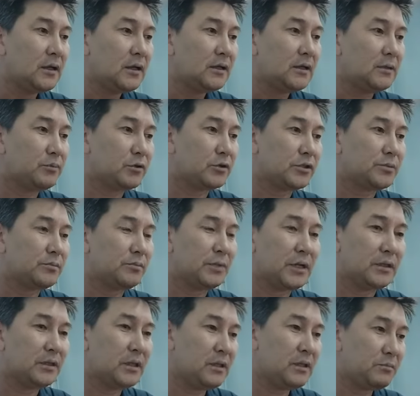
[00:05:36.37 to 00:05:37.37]
и прочее,
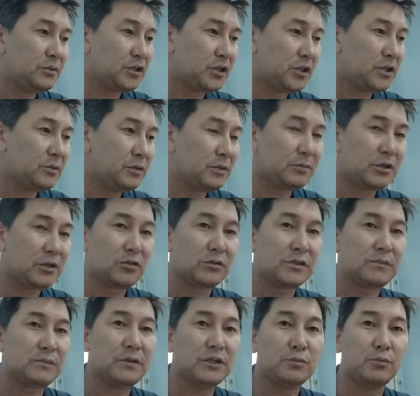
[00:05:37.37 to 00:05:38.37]
блядь, да не пишите мне,
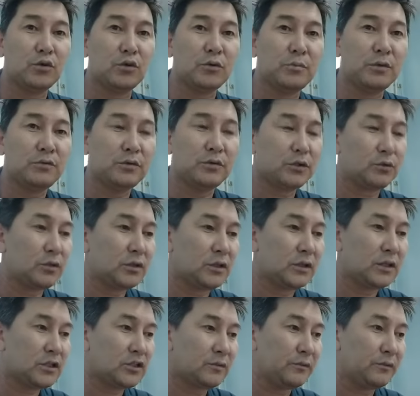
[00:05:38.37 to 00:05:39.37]
пожалуйста, в Facebook, блядь, вот кто-то
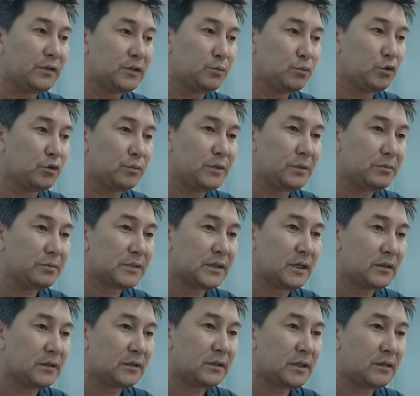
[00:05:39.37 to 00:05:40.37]
начал в Facebook мне
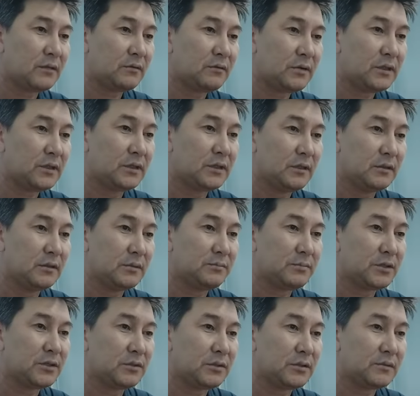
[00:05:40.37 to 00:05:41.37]
писать, ну, нахер вы это делаете,
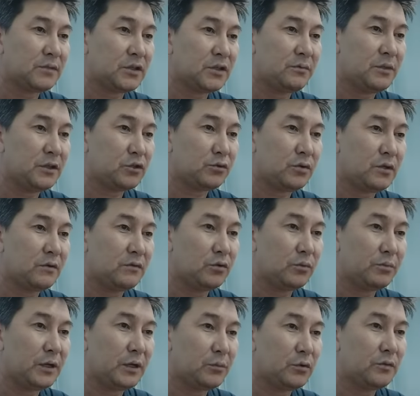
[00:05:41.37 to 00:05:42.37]
пожалуйста, вы же видите, что я веду
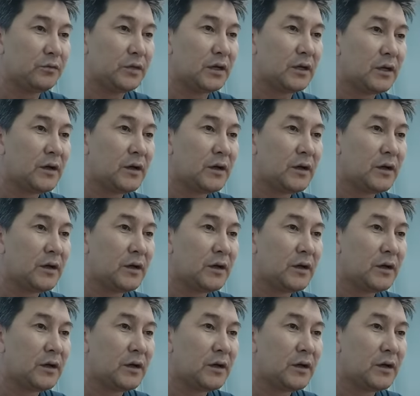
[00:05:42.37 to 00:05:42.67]
прямой эфир.